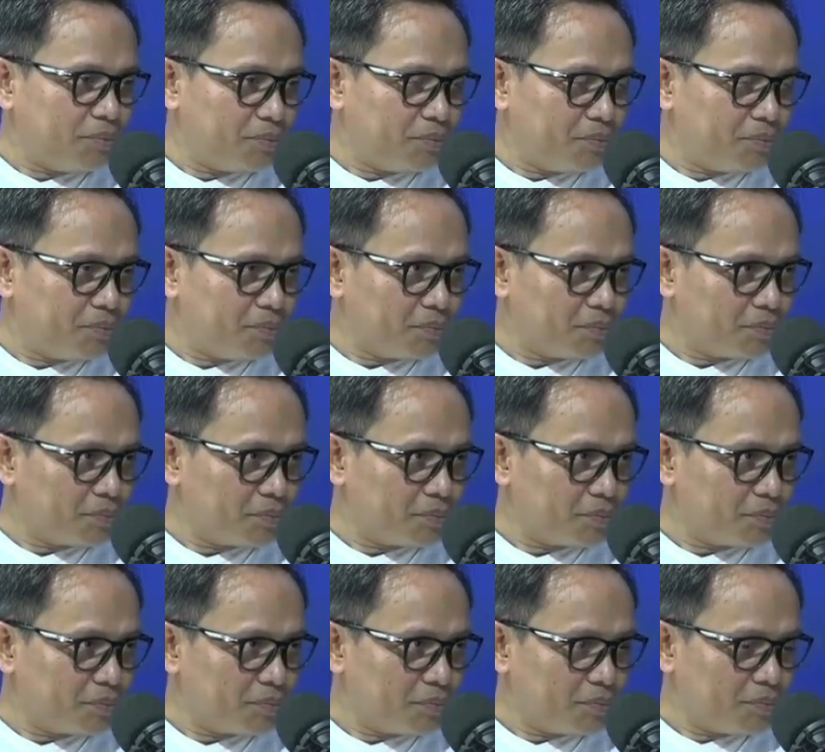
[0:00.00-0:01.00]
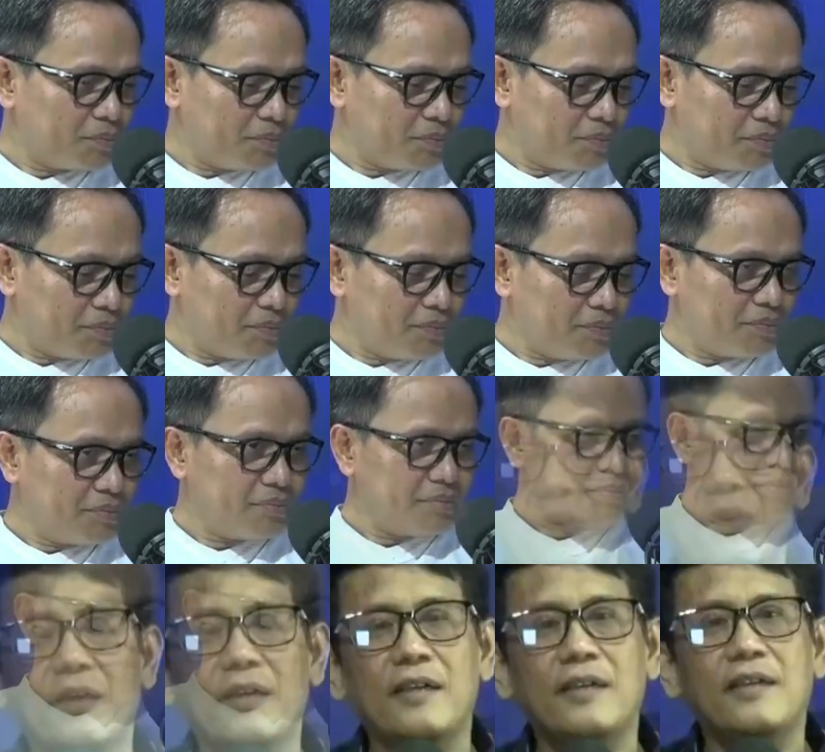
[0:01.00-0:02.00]
Surya perlu kami sampaikan
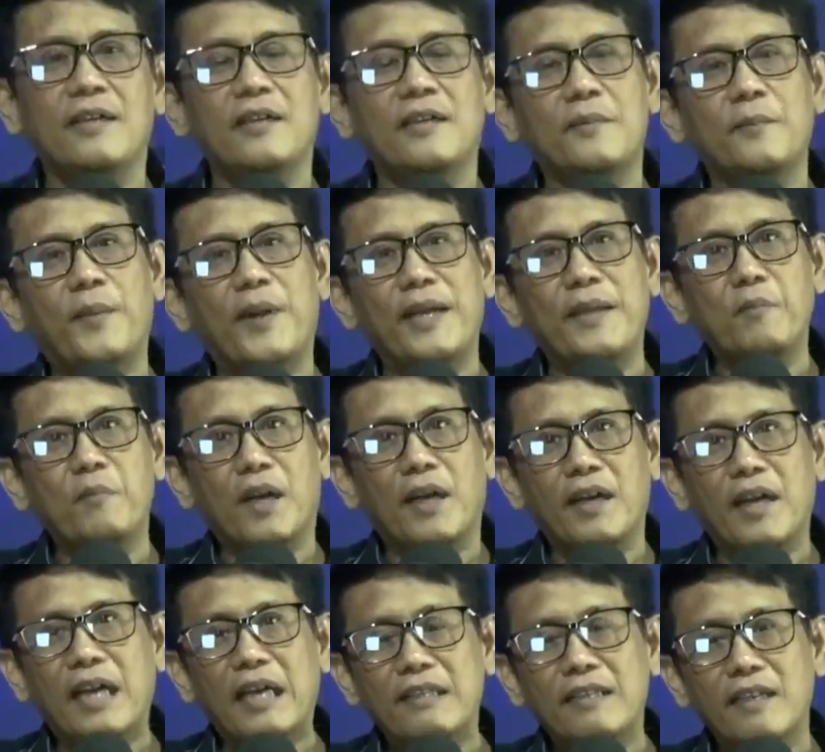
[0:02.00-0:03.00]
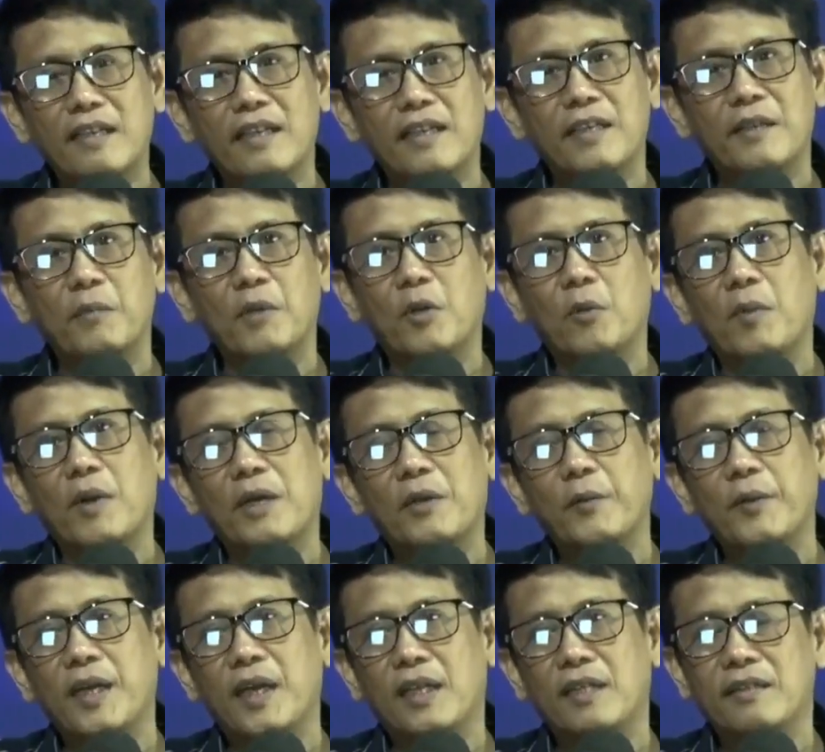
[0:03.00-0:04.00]
bahwa Pak Imran Nating ini baru-baru
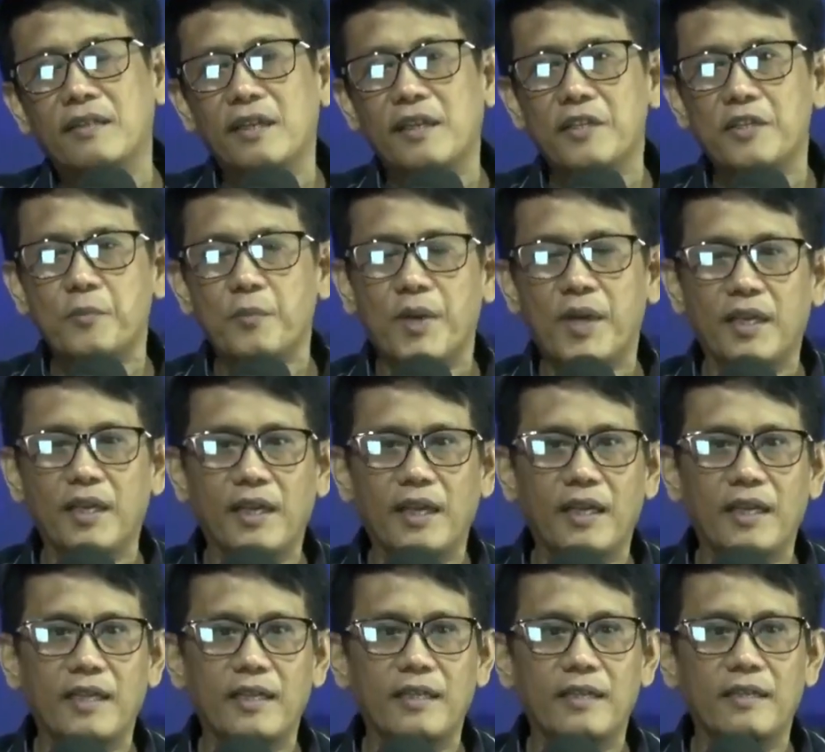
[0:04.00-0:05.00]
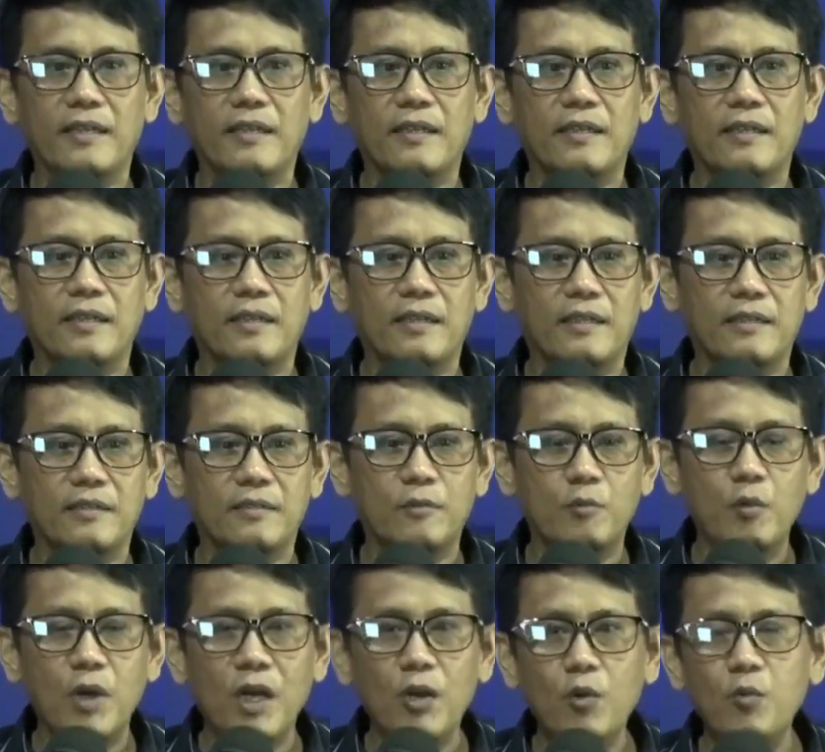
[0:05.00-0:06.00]
dilantik sebagai
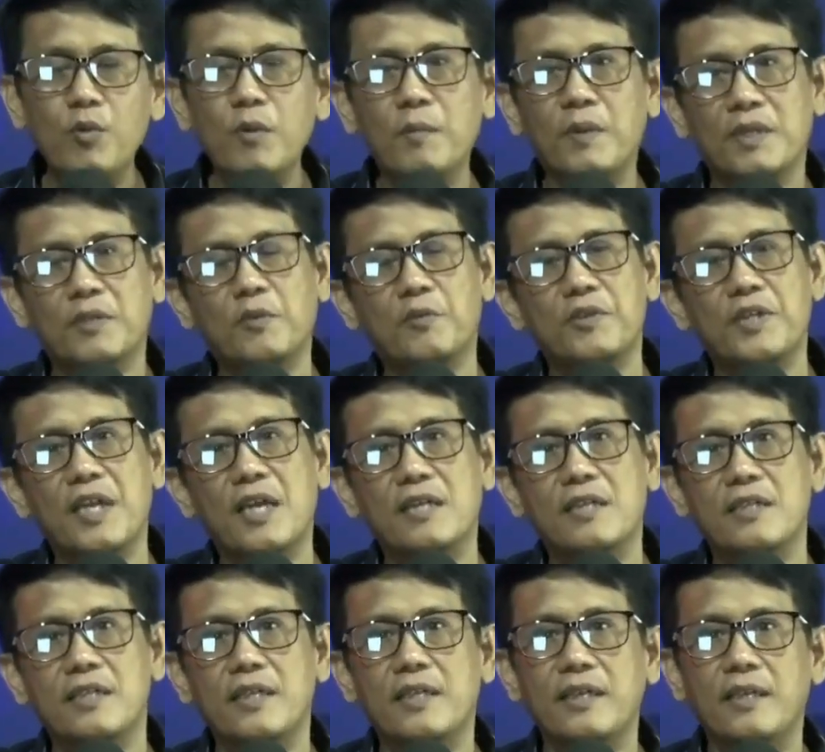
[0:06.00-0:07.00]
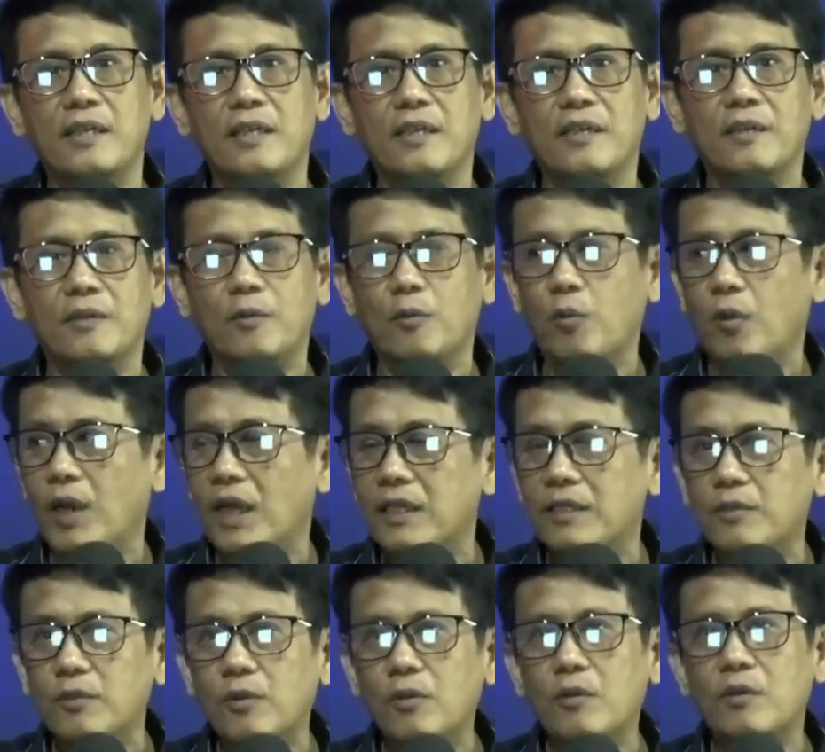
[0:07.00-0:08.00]
Ketua Umum Asosiasi
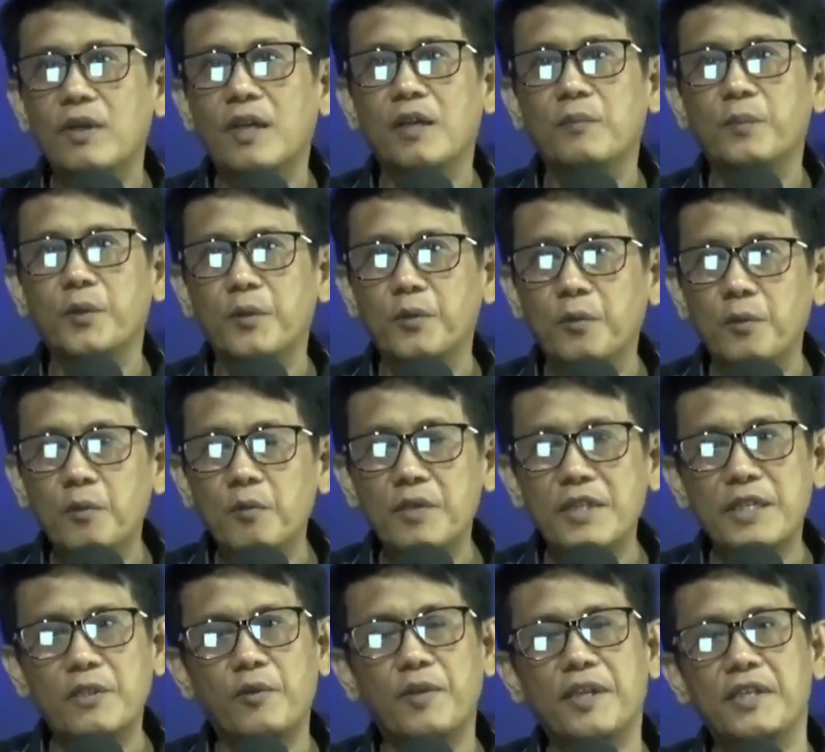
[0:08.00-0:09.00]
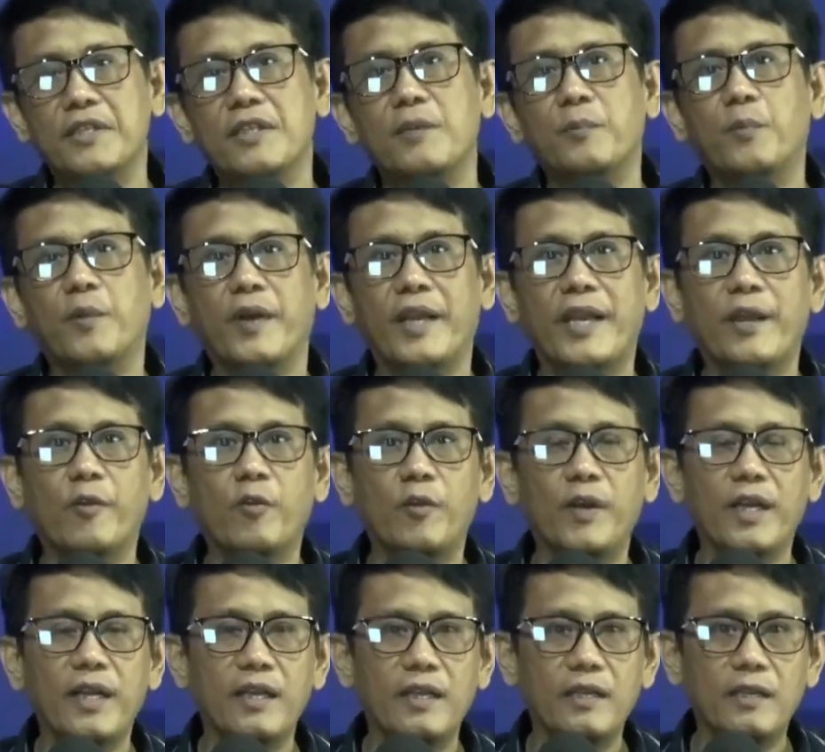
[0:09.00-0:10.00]
Kurator dan Pengurus Indonesia
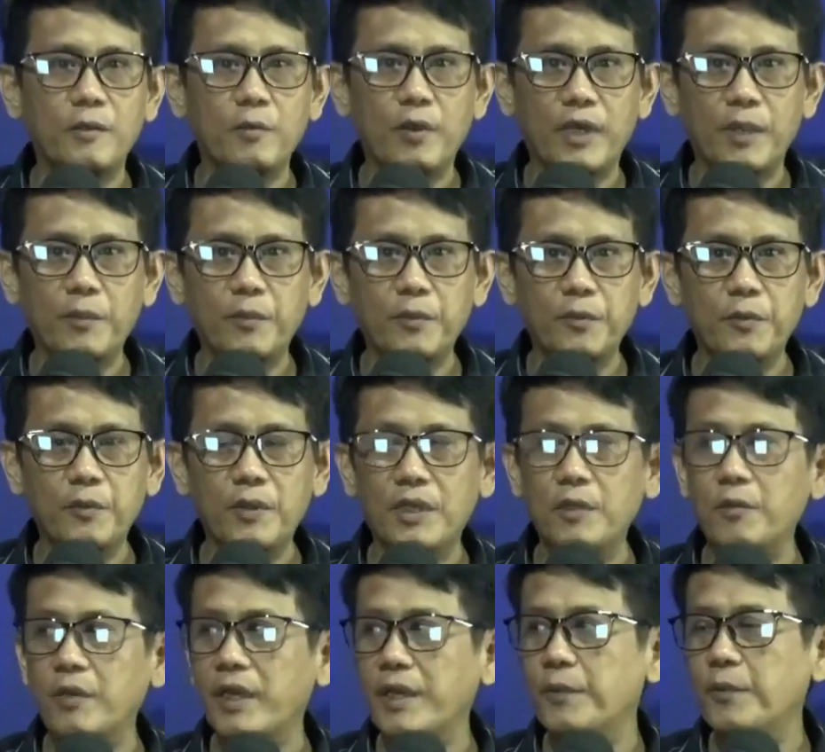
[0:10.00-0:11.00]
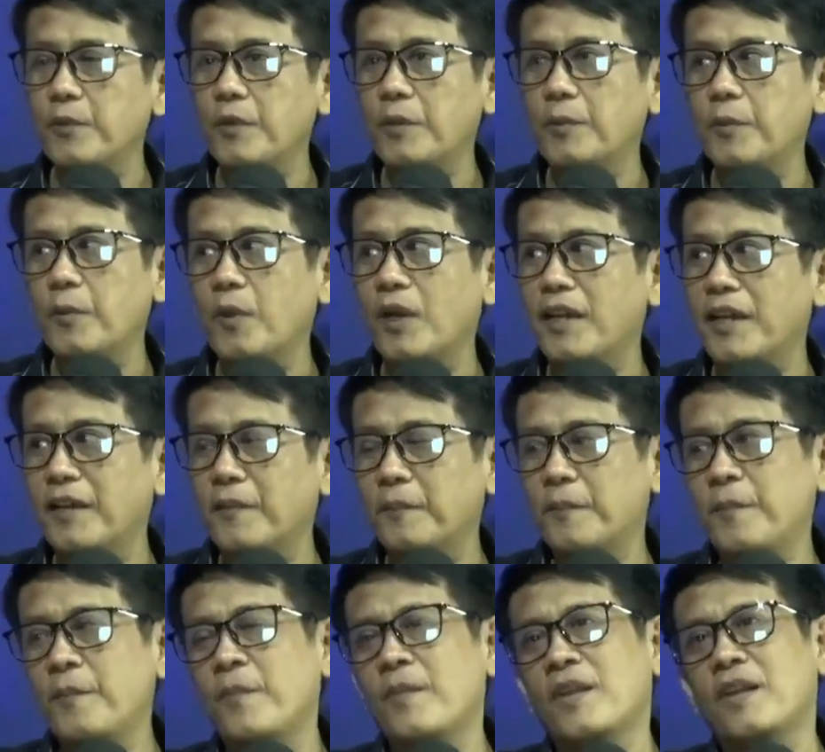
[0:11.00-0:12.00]
periode
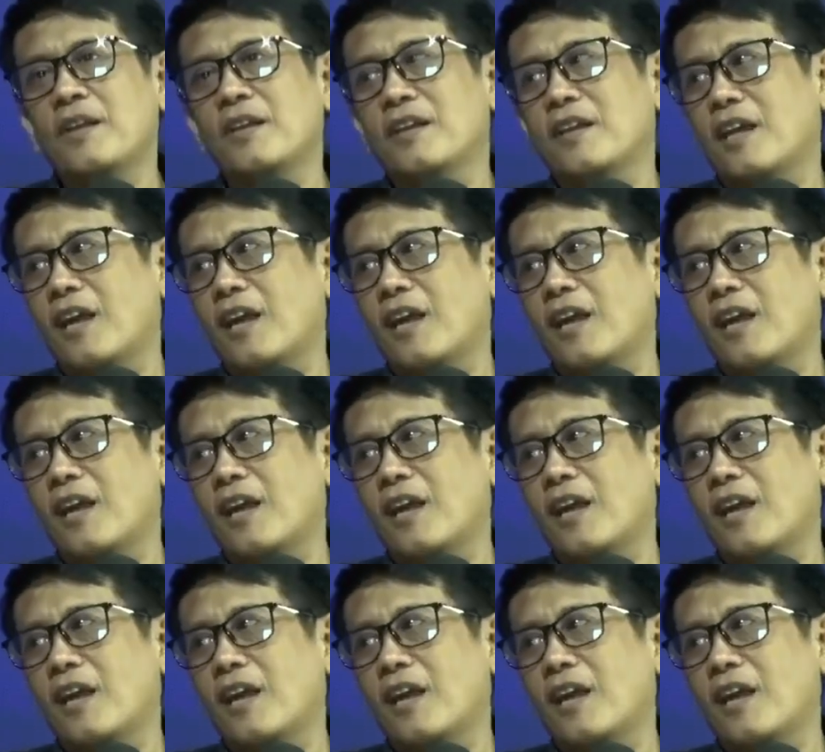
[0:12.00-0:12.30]
2002-2026.